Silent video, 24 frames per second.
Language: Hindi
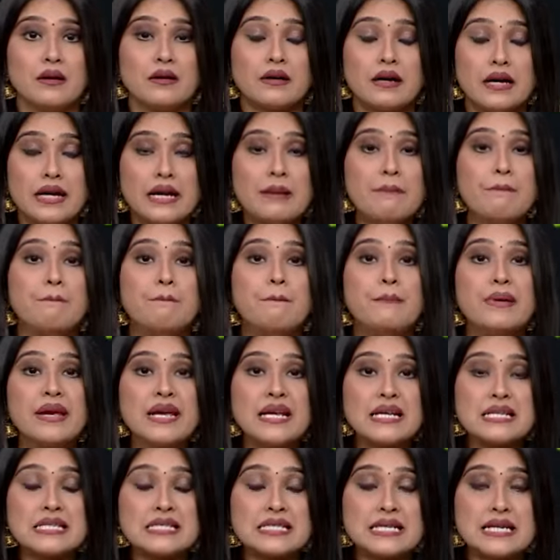करीब
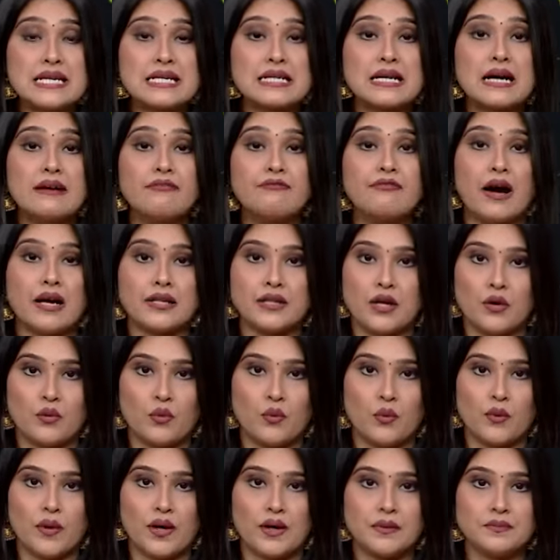20 सीट का फायदा
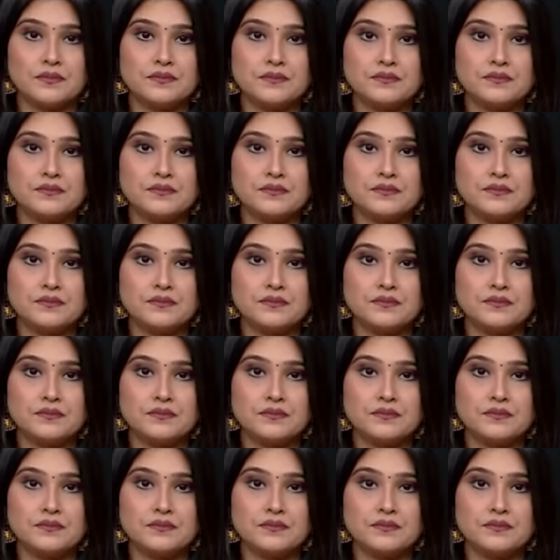होगा